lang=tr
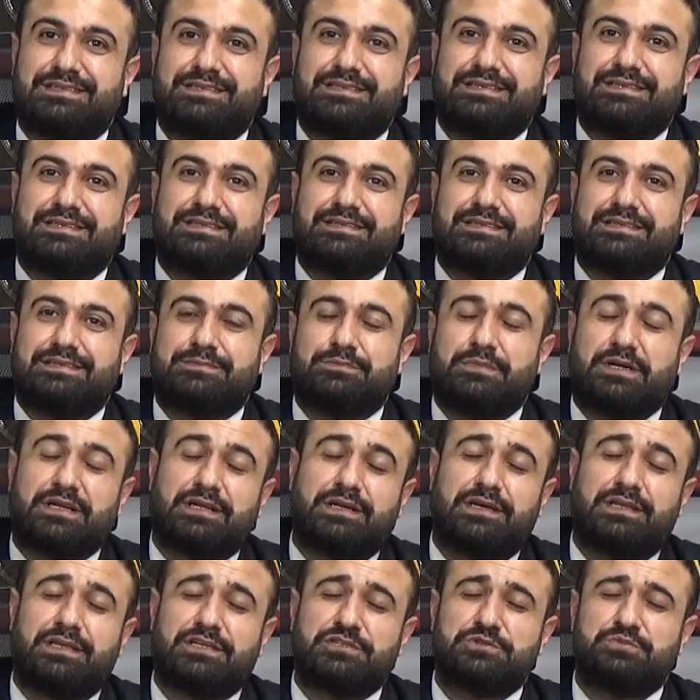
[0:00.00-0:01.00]
e,
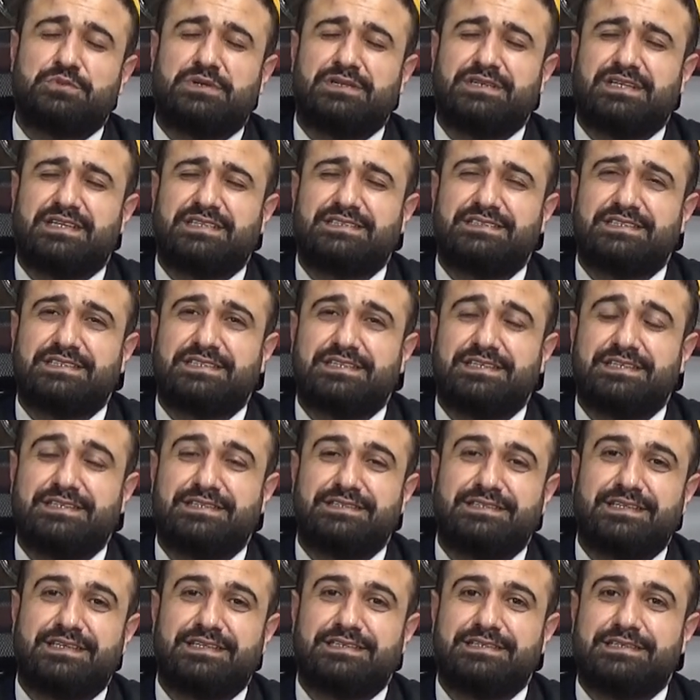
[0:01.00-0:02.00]
markalaşmanın
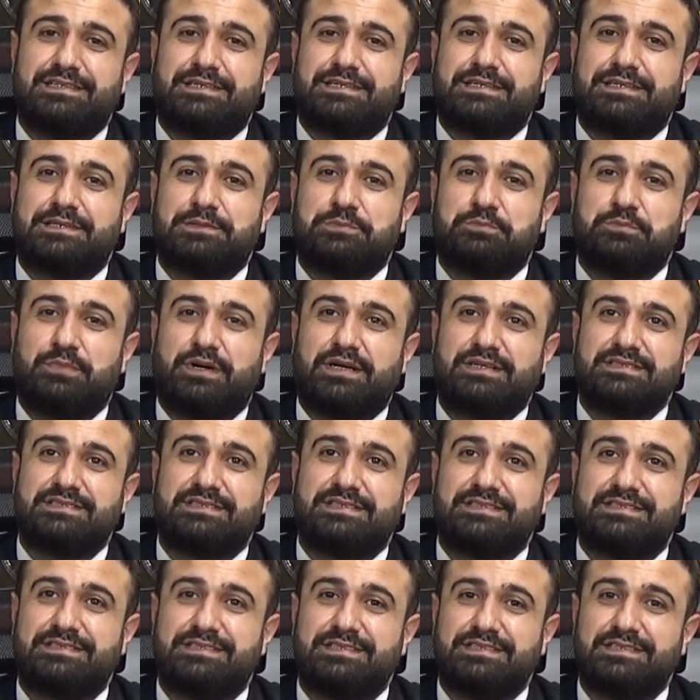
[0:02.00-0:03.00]
eksikliğinden e,
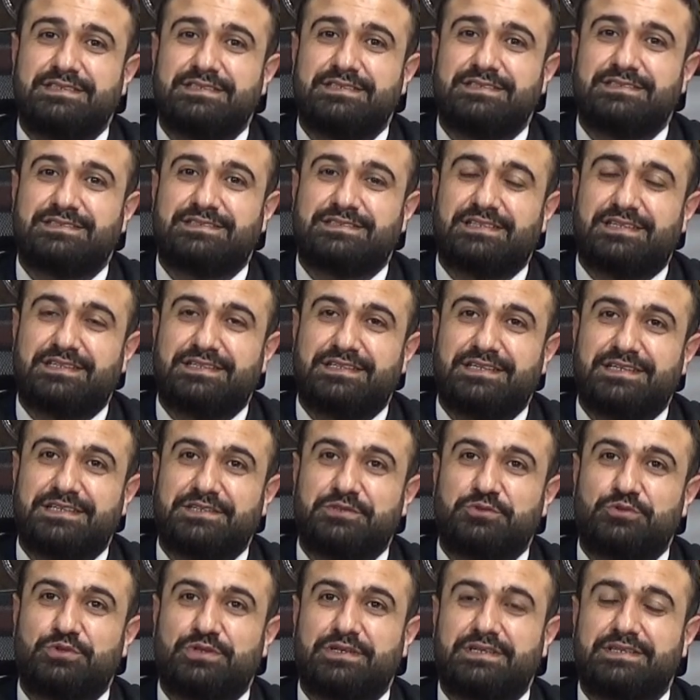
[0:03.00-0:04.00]
bahsettik, Zana
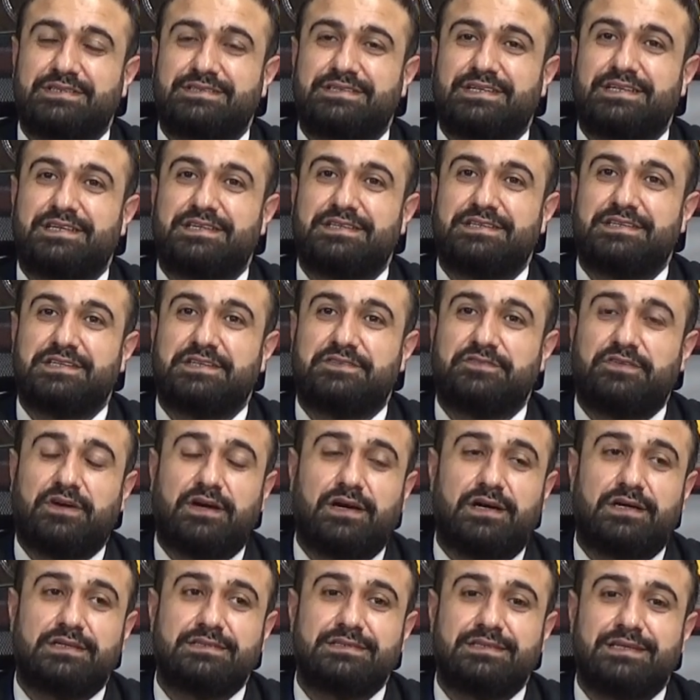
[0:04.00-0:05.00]
Akü'ye değindik.
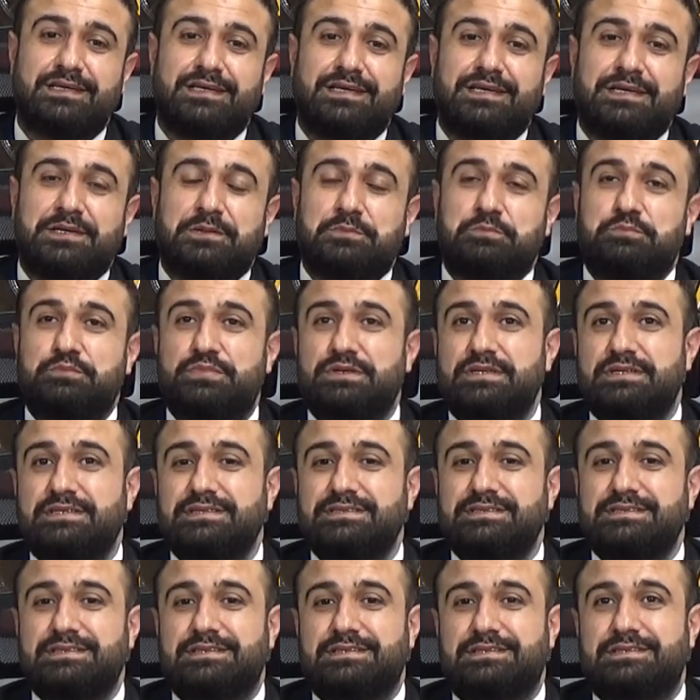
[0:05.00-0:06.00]
Fakat
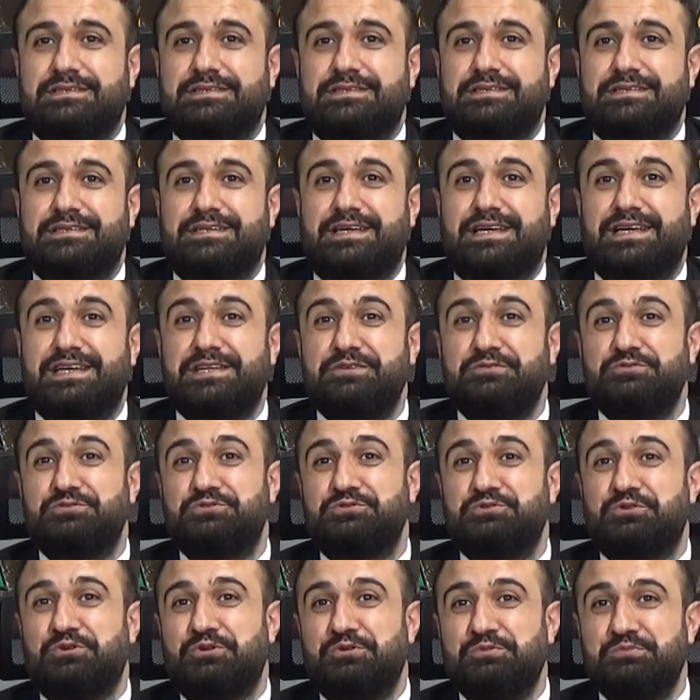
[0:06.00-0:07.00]
biz e,
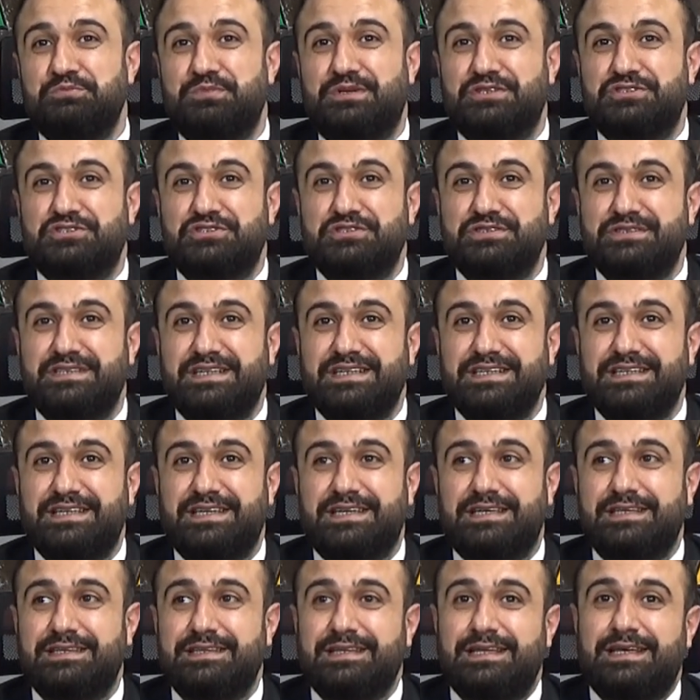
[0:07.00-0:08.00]
henüz yolun
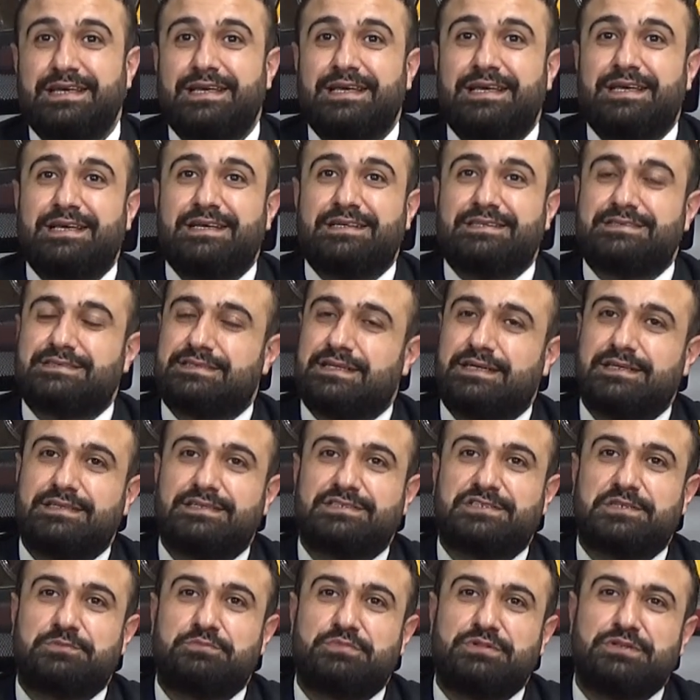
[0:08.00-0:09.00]
başındayken
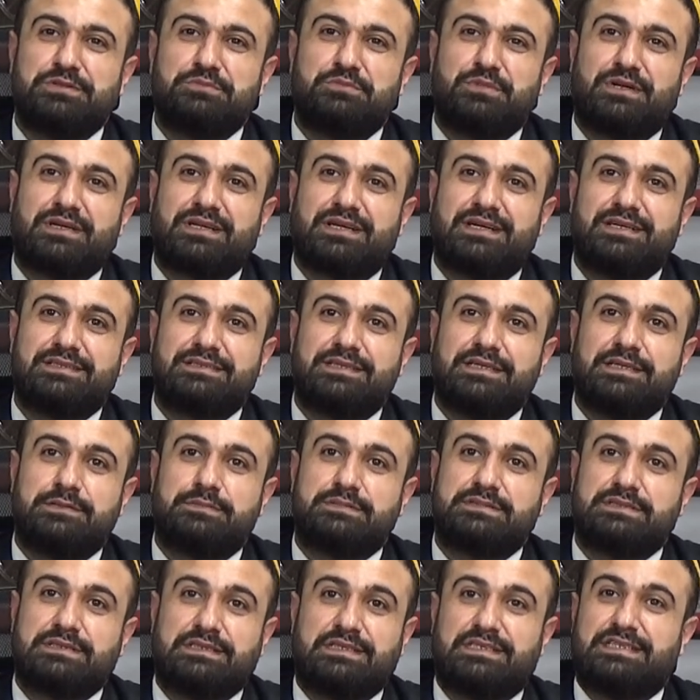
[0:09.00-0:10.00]
sadece bir marka
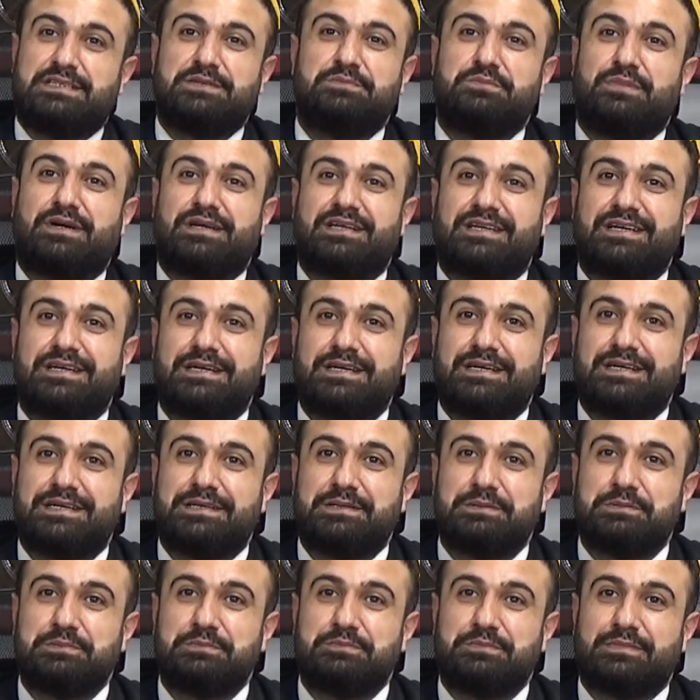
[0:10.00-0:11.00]
değil biz iki
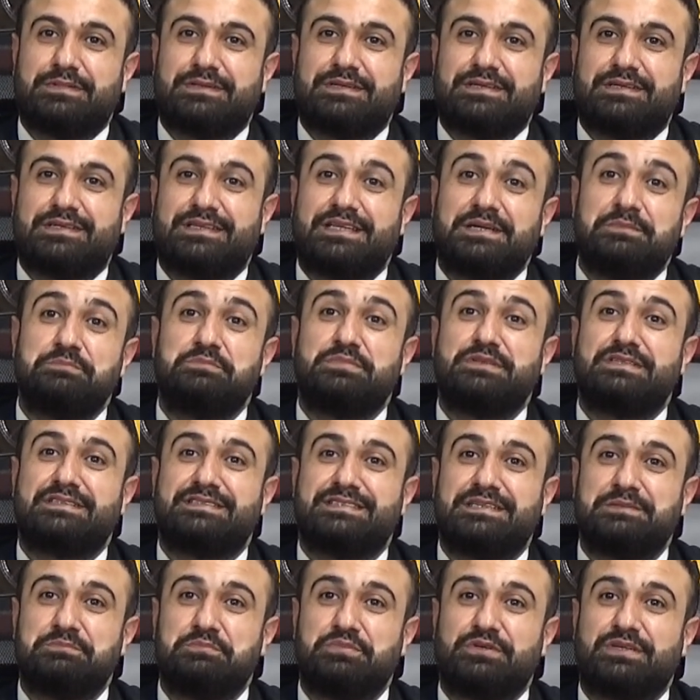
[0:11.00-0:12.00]
marka ile e,
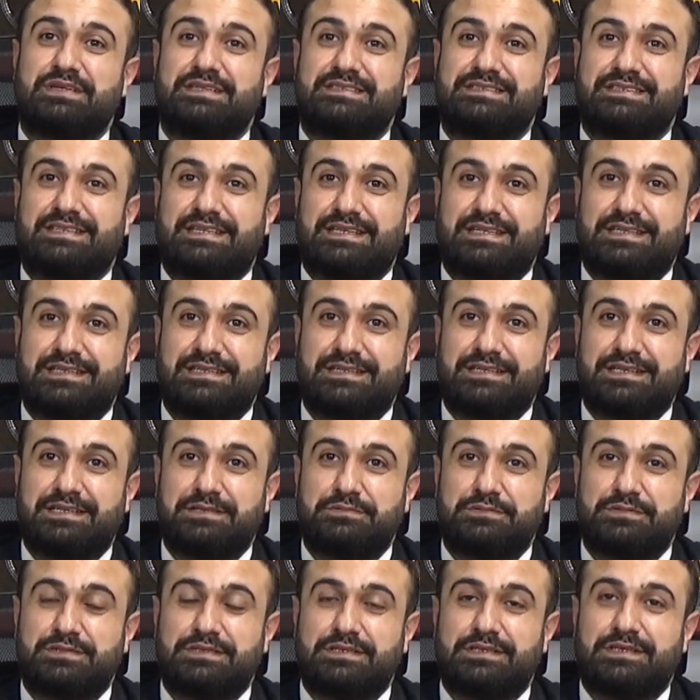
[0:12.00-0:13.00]
birden piyasaya
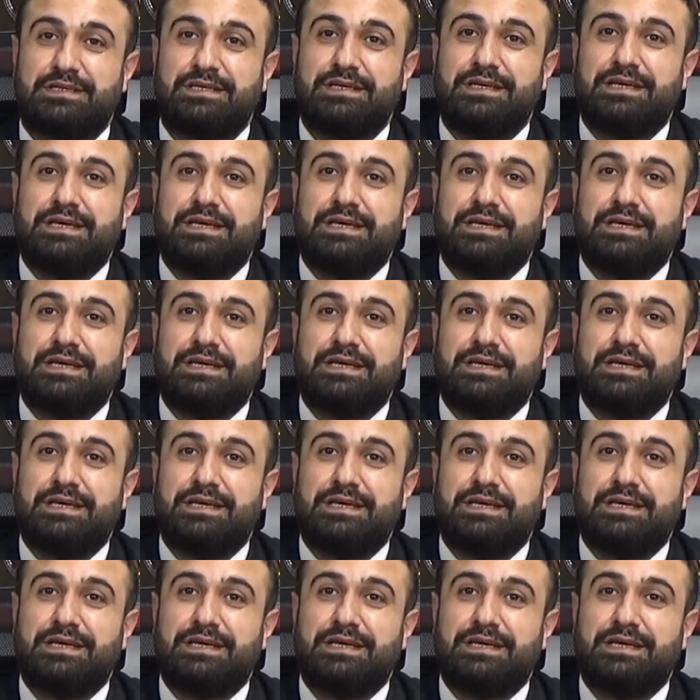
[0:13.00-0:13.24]
girelim dedik.